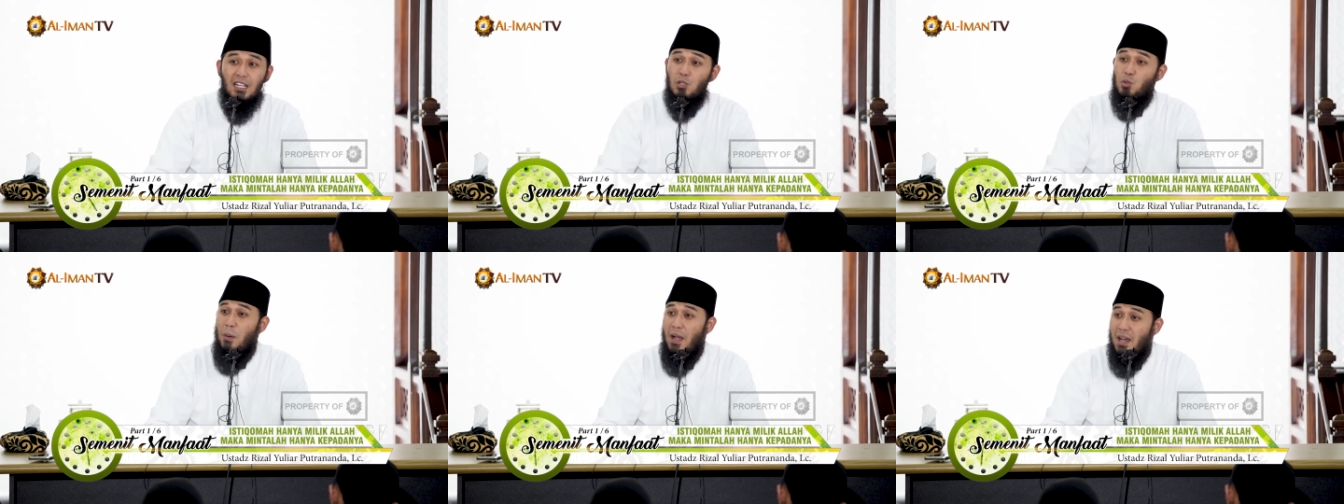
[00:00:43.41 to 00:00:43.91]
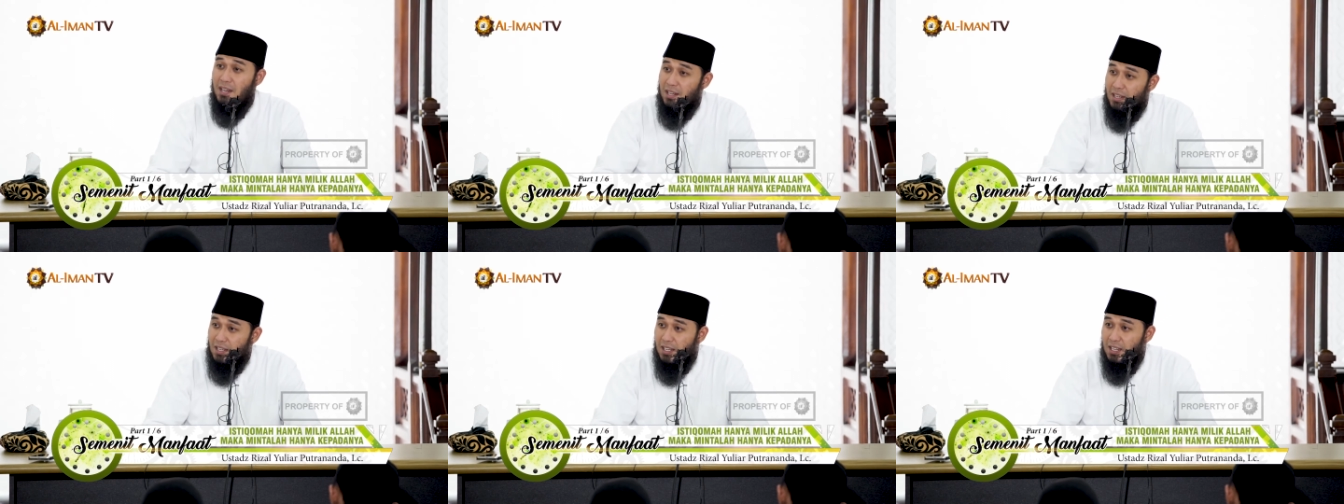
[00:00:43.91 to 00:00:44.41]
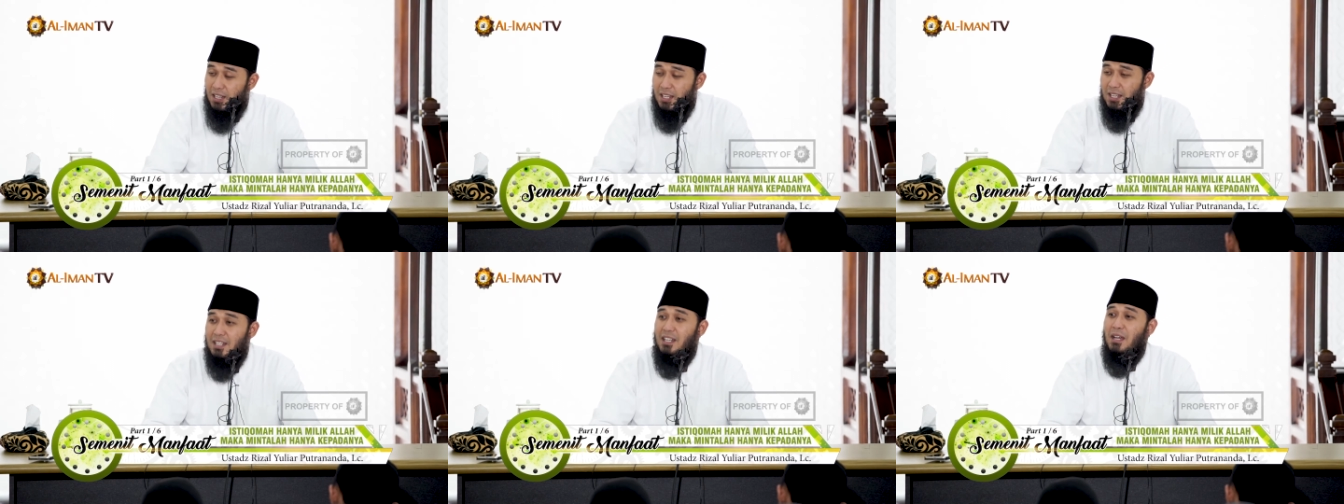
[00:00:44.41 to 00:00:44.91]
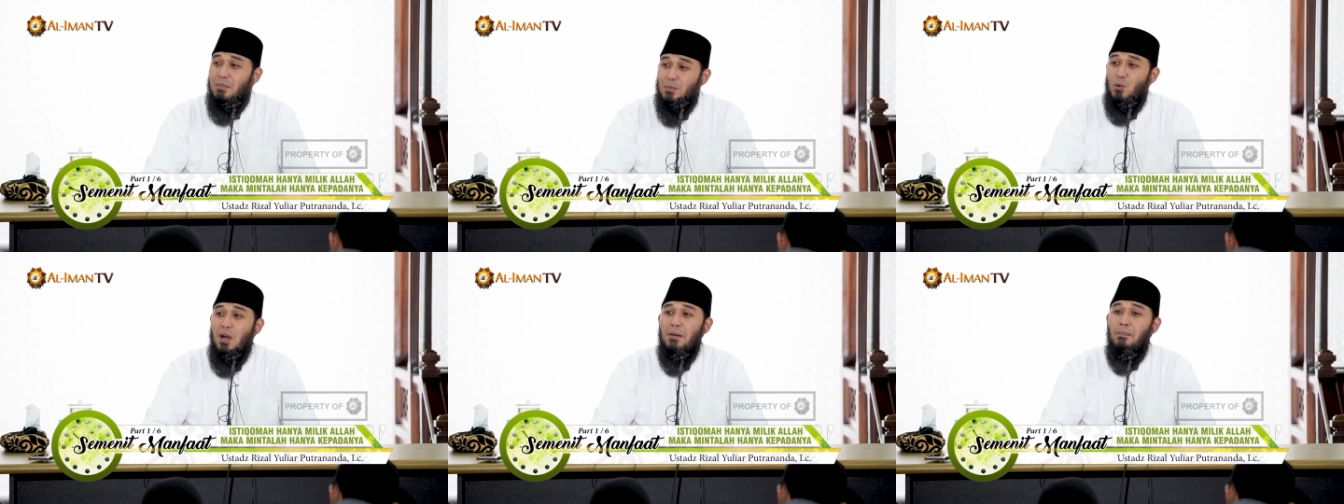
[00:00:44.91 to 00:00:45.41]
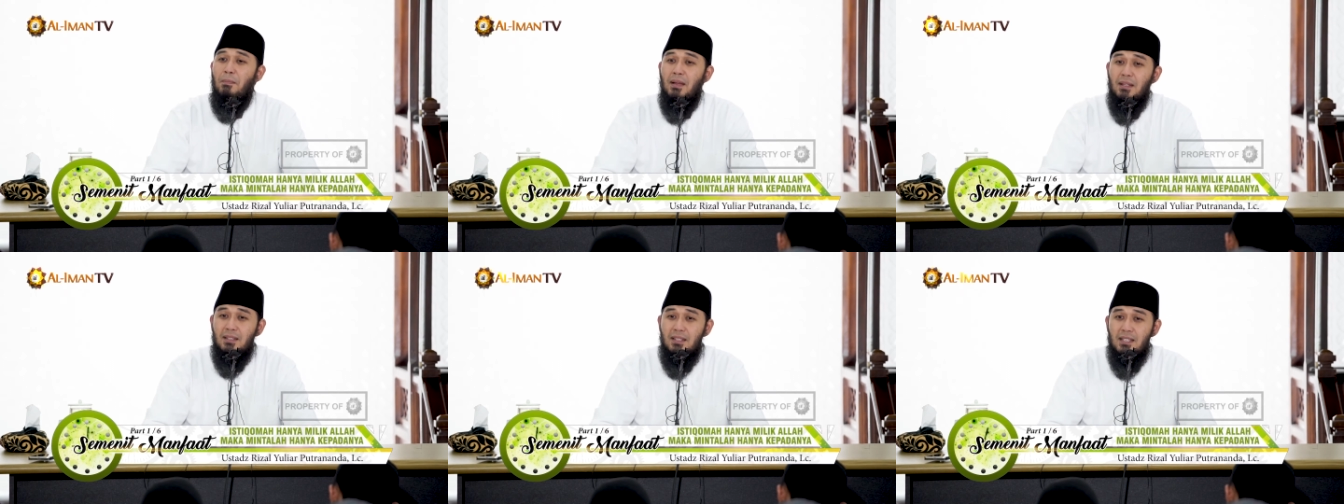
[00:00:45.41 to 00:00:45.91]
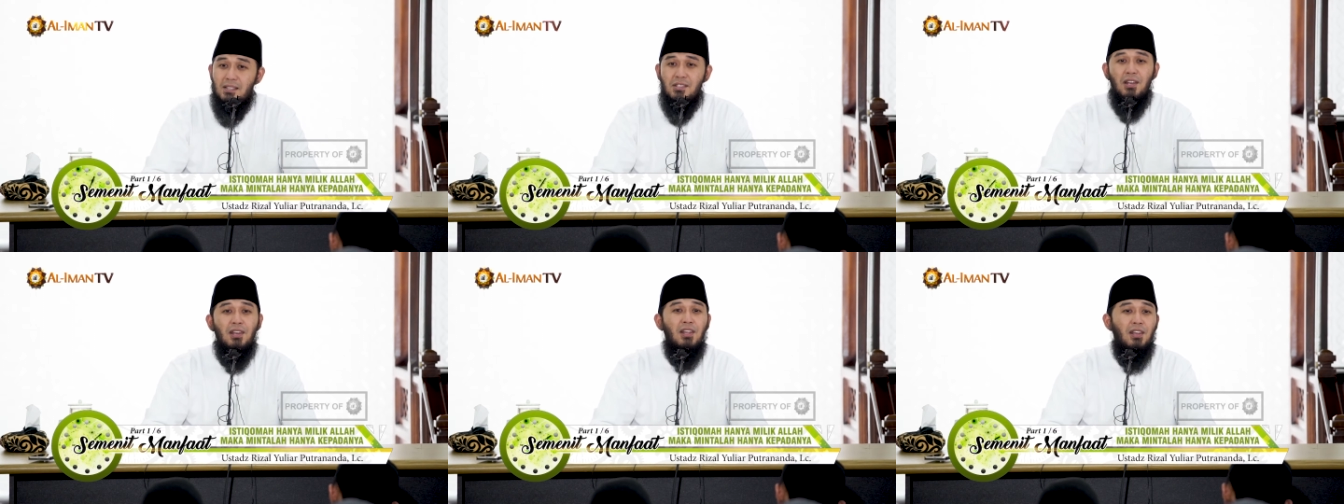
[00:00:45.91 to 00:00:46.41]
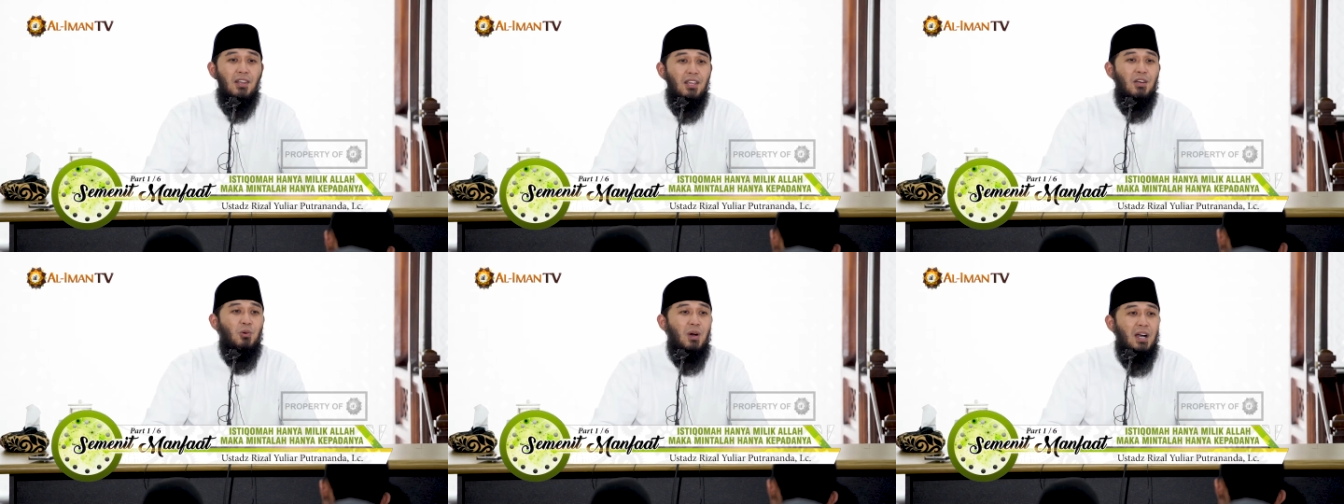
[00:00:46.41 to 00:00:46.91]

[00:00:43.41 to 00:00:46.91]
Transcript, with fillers: Dan subhanallah, Nabi Muhammad sallallahu